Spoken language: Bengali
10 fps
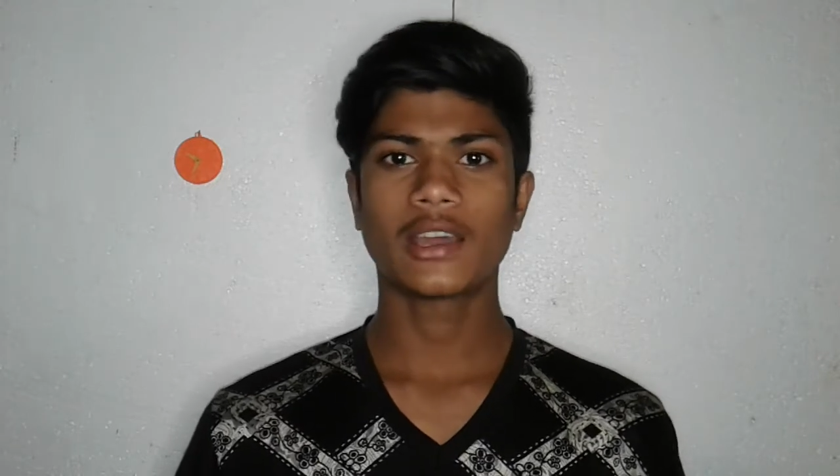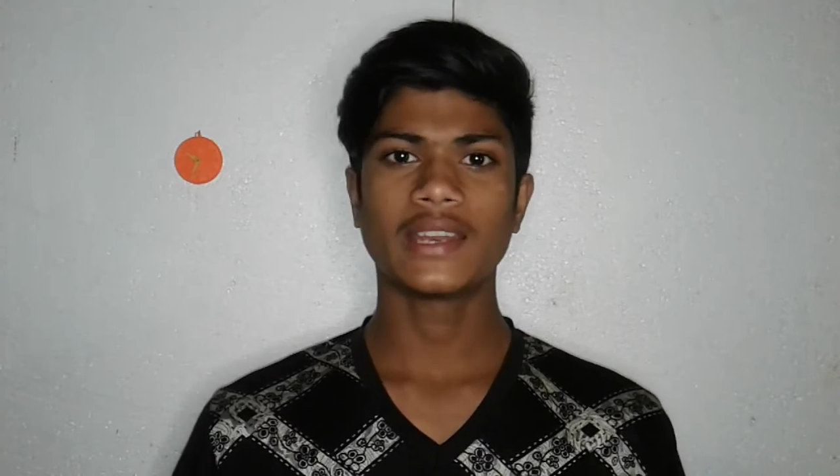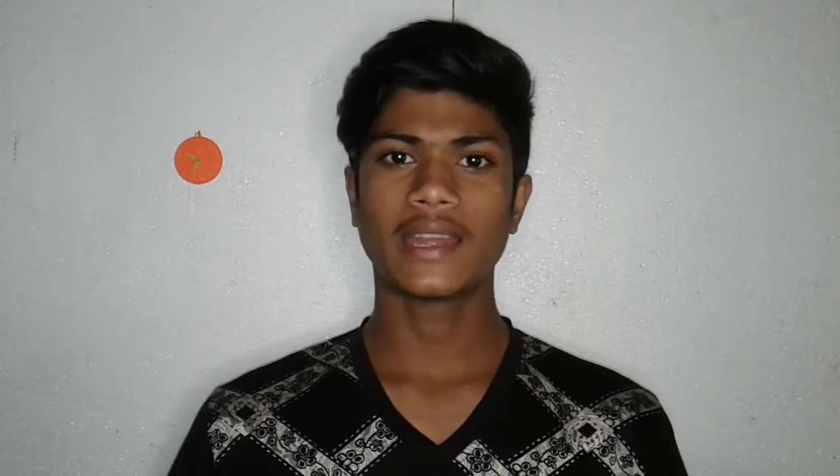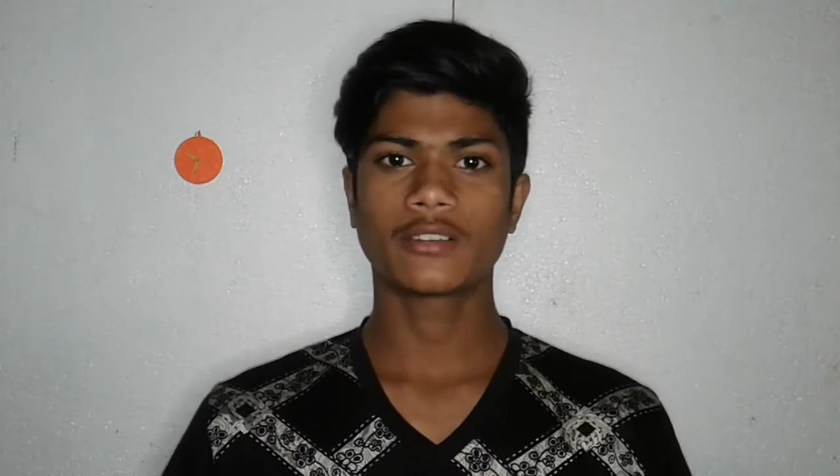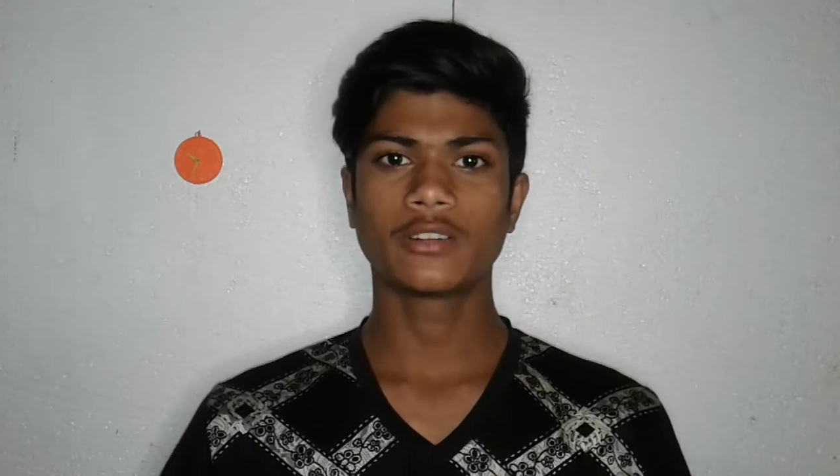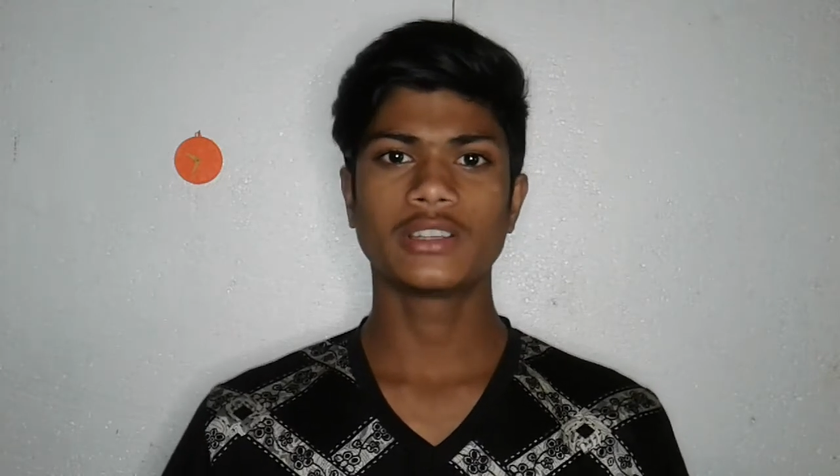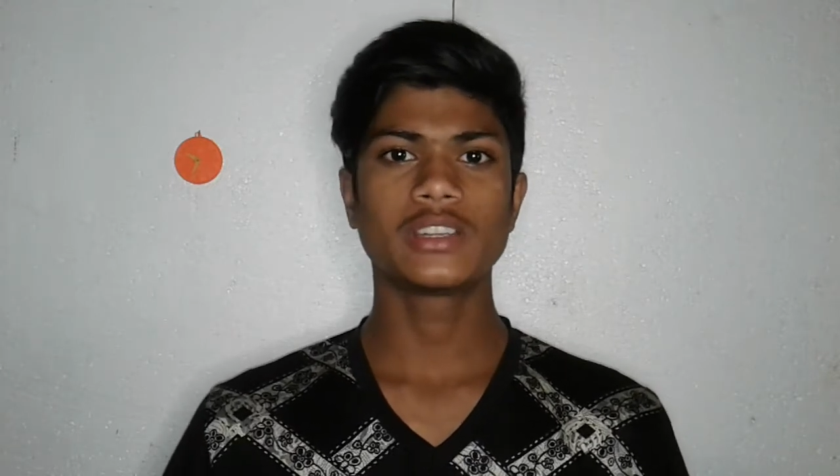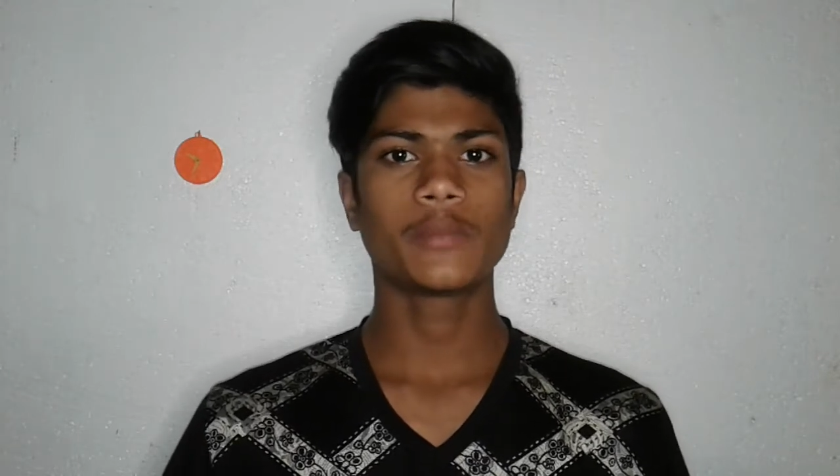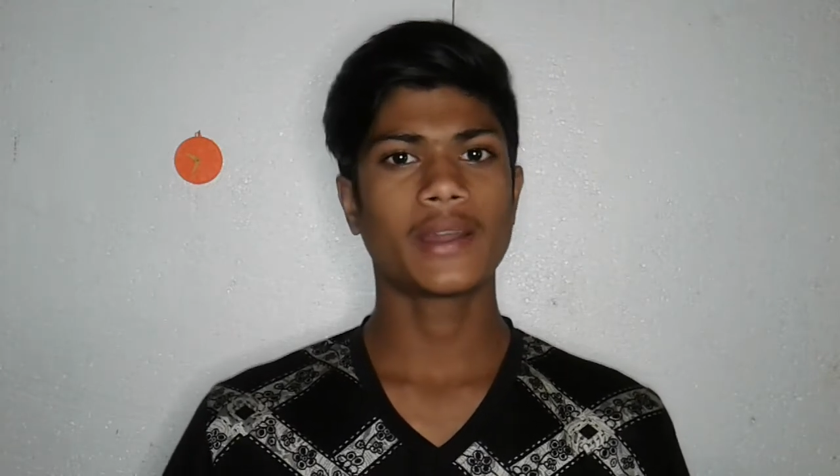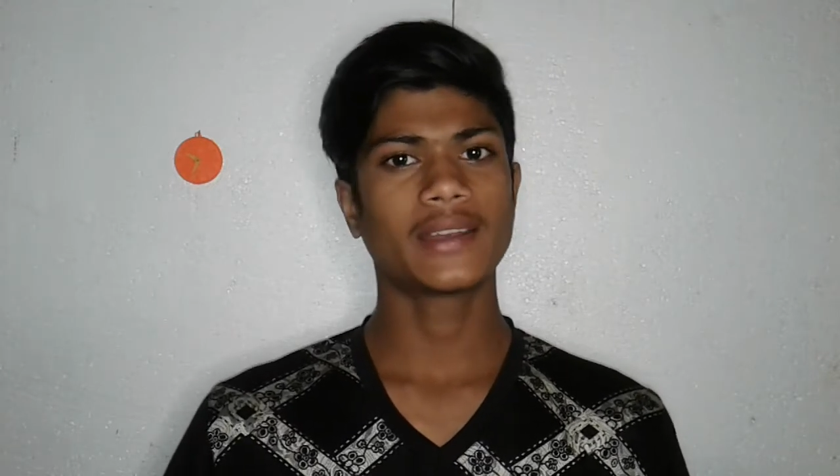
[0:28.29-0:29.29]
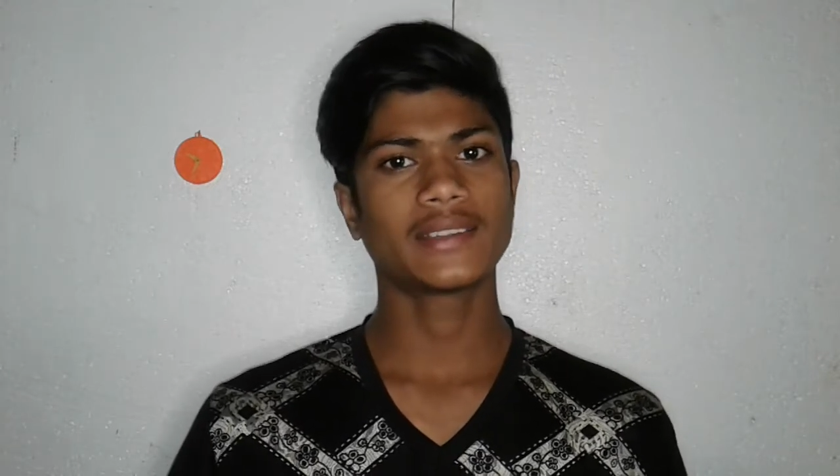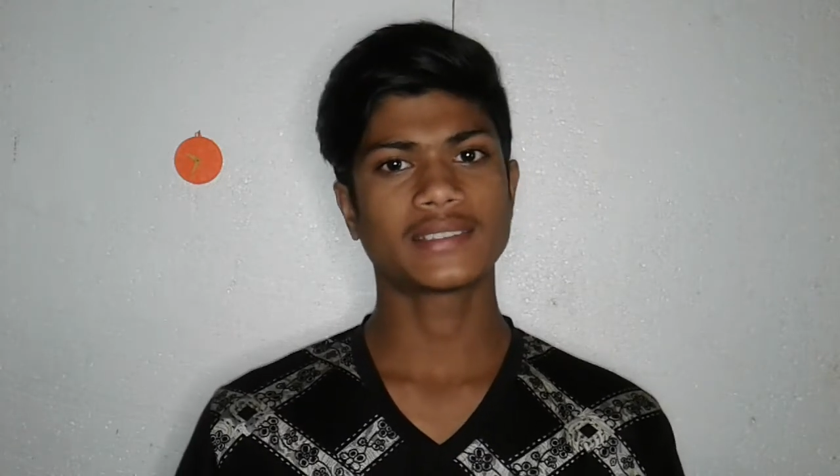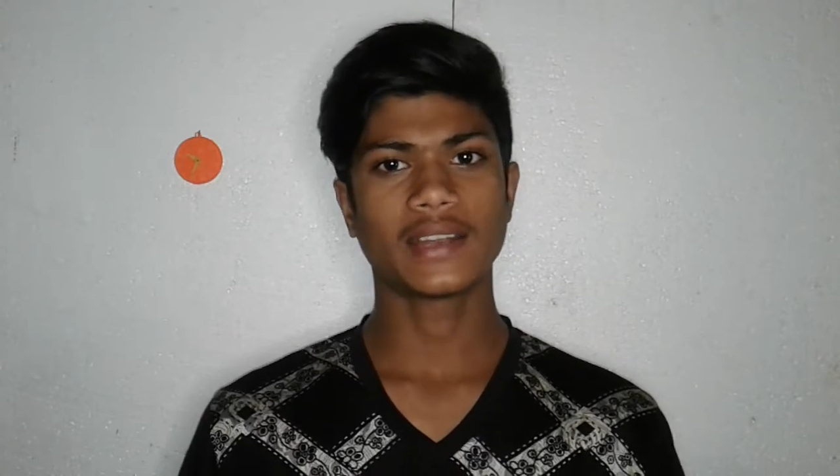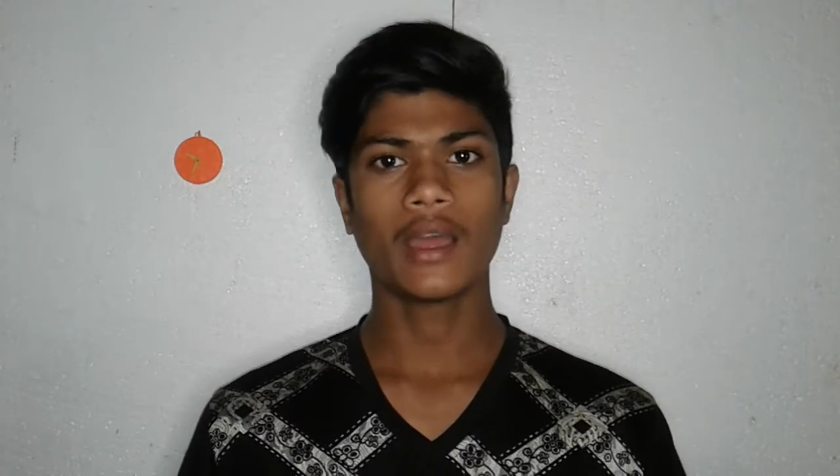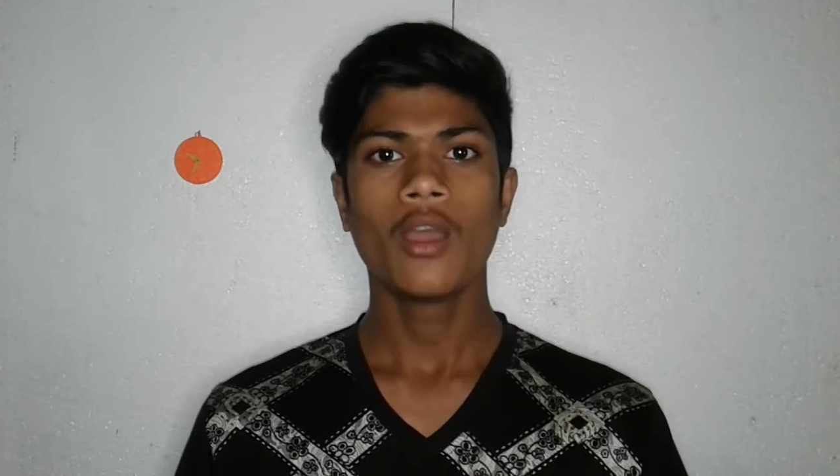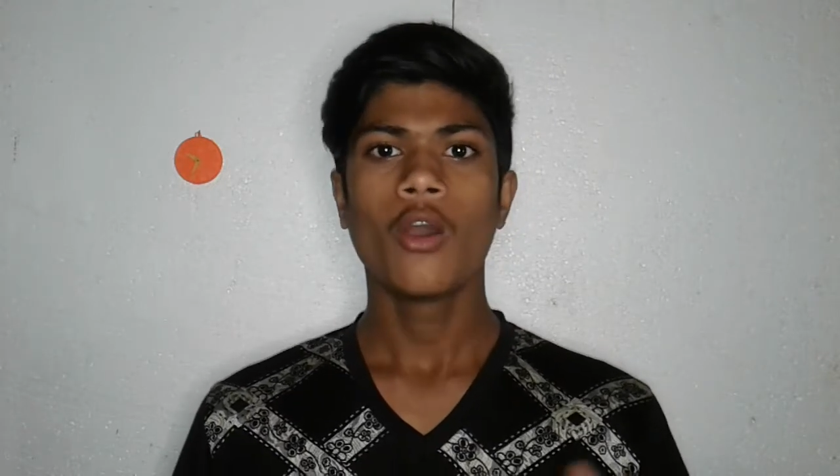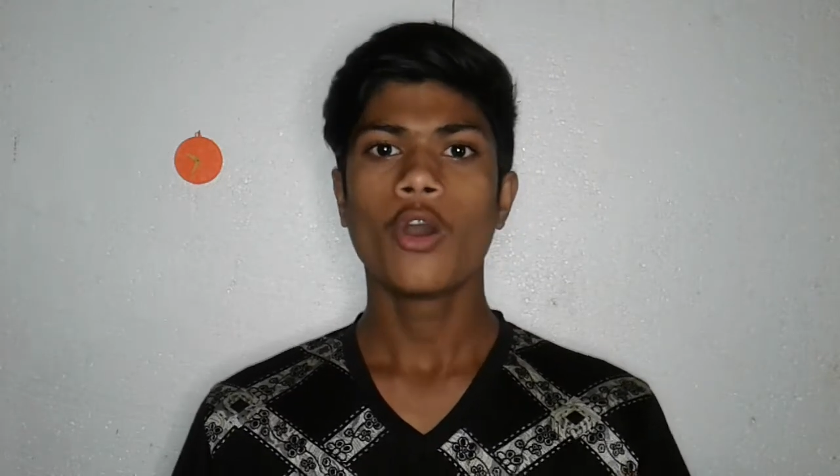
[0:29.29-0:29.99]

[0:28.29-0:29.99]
ওখানে অ্যাড করে দিতে পারেন তাছাড়া